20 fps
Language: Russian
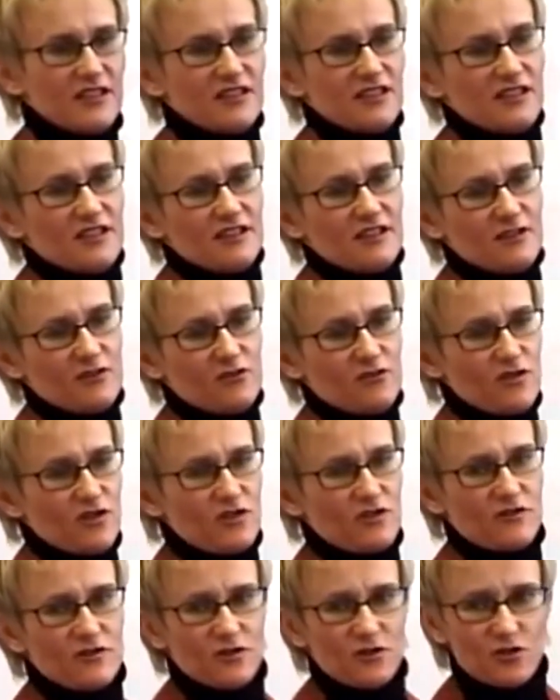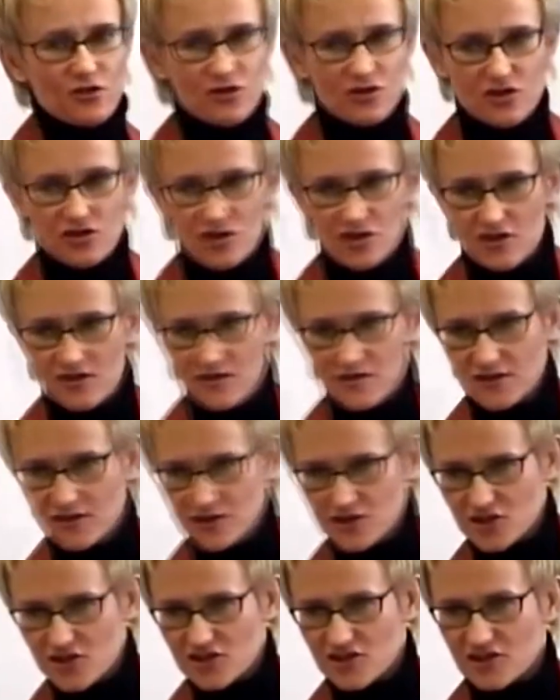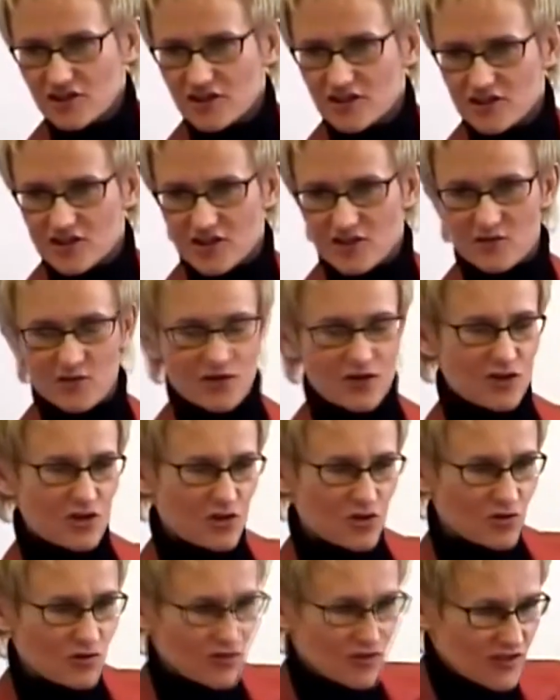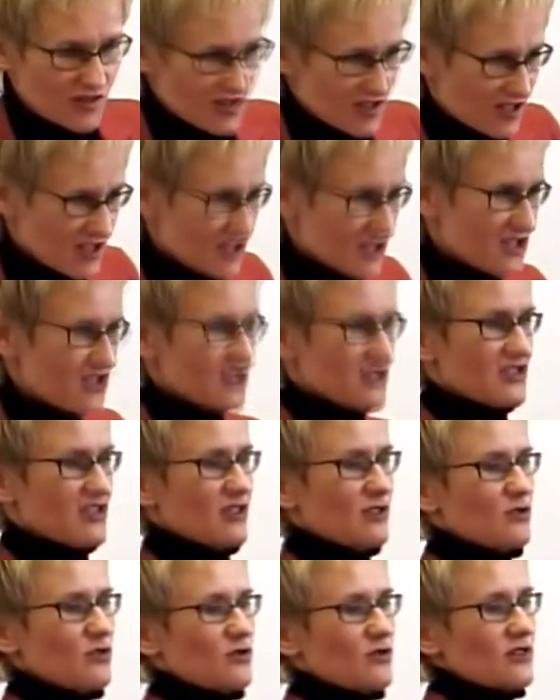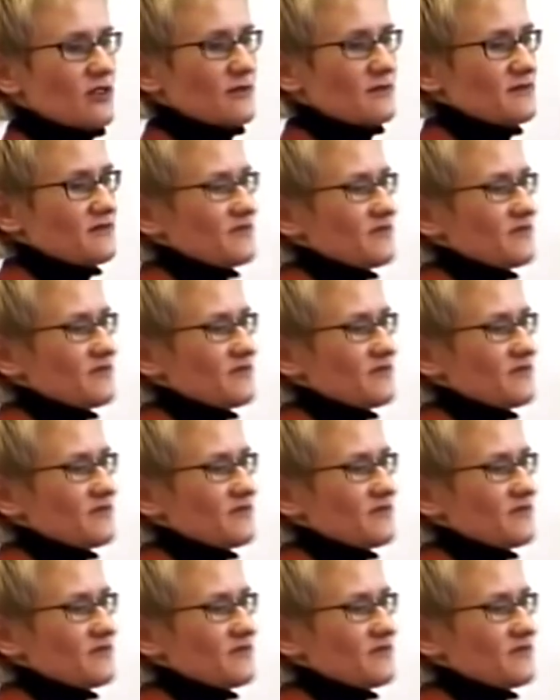алюминиевые ложечки и вилочки с дырочкой, принесенные из соседней столовой.